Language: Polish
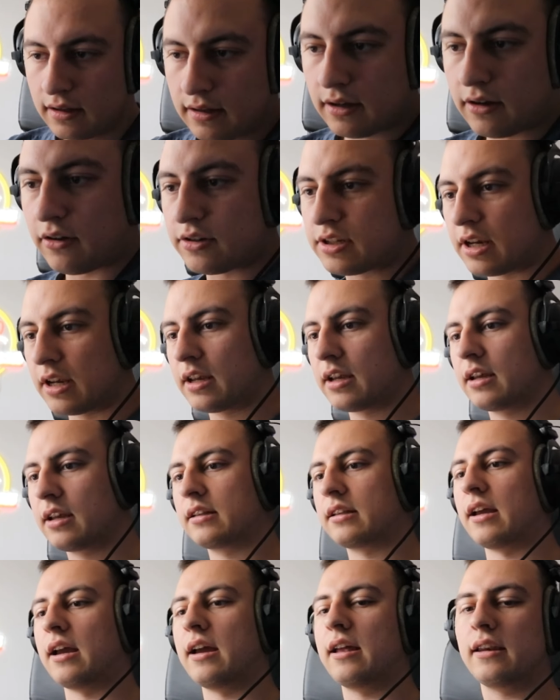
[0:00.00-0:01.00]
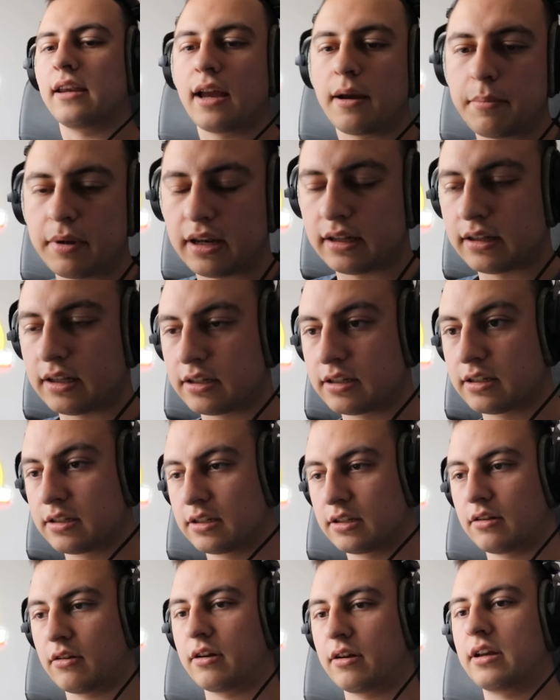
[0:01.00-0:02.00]
Tylko, że ten, ja będę też
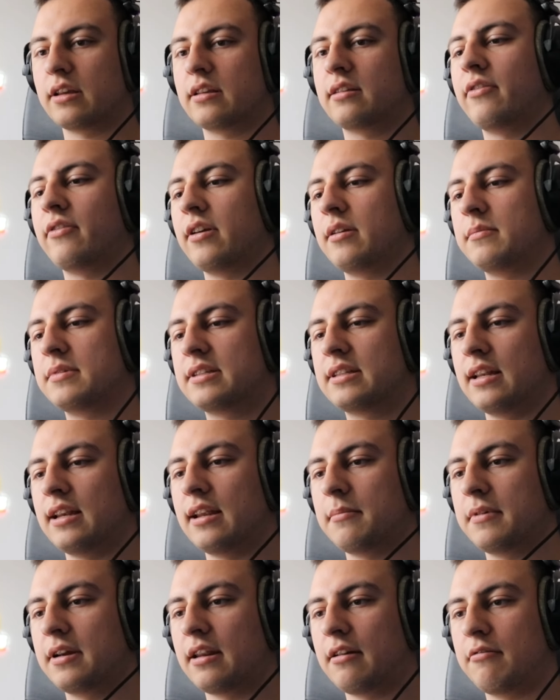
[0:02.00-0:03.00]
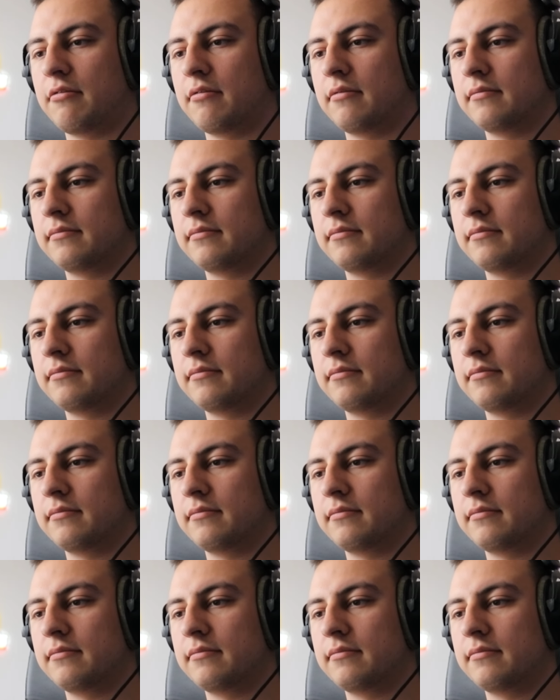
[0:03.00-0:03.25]
trochę swoim stylem grał.